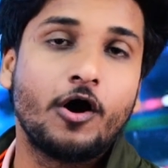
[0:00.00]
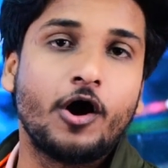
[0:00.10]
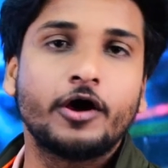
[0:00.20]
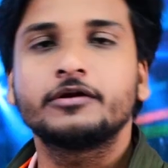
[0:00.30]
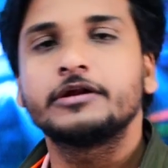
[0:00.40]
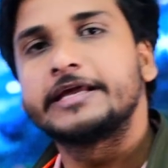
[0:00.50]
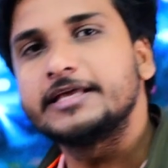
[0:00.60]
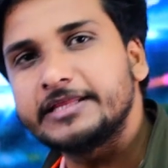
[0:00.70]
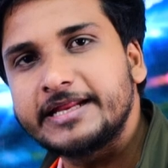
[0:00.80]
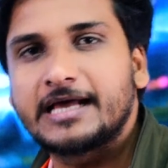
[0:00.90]
और
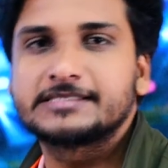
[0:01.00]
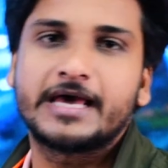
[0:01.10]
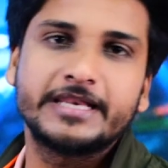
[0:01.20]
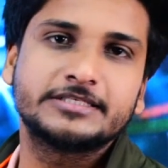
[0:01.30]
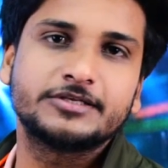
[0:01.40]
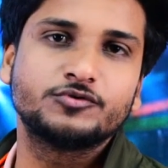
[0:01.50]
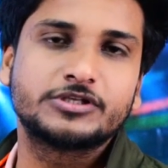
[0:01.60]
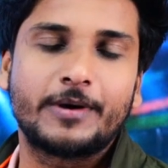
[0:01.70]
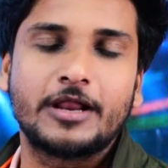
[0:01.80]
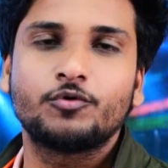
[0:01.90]
कितने आसानी से उन
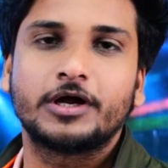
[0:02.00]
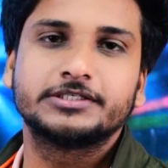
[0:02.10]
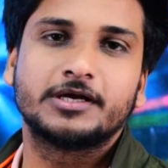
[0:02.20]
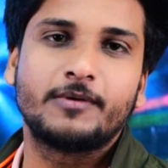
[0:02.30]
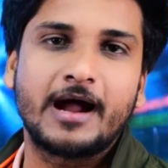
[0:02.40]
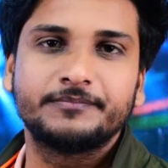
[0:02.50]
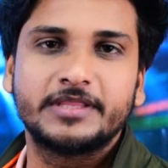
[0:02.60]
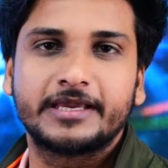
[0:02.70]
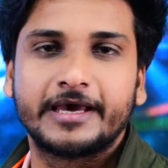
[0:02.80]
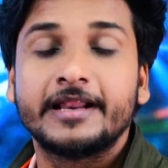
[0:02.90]
सवालों का जवाब
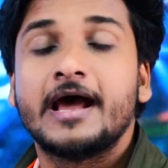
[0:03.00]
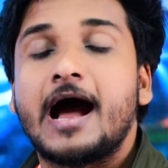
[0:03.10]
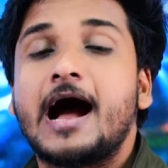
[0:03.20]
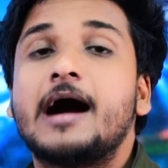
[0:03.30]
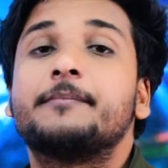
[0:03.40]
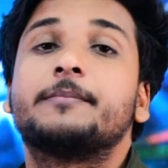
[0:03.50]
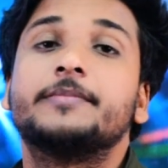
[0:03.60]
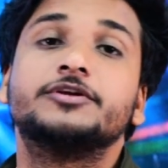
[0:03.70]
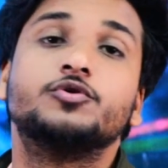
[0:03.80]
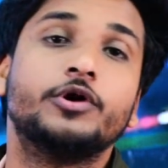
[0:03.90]
देकर आप
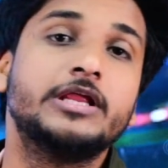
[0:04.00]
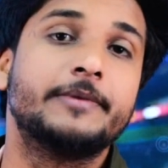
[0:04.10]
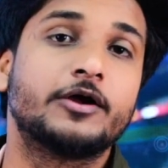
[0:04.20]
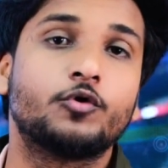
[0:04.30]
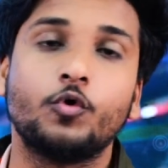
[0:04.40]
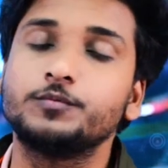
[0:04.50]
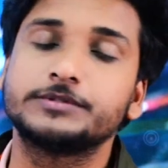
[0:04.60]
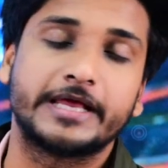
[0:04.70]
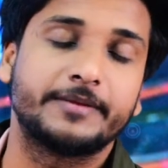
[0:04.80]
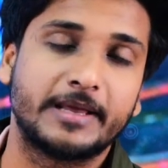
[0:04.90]
अपने झोली में खूब
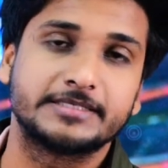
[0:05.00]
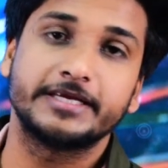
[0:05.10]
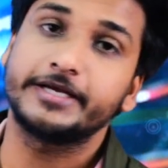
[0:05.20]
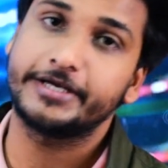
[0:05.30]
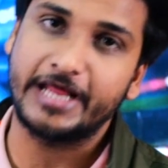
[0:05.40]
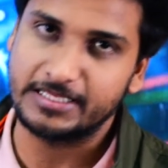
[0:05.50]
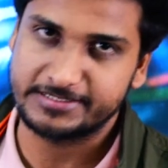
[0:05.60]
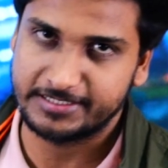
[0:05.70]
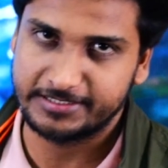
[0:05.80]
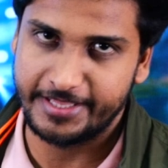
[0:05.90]
सारे पैसे डाल
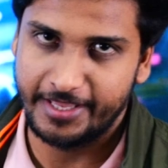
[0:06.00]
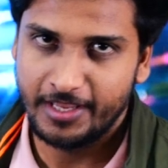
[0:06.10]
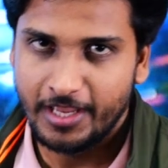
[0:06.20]
सकते हैं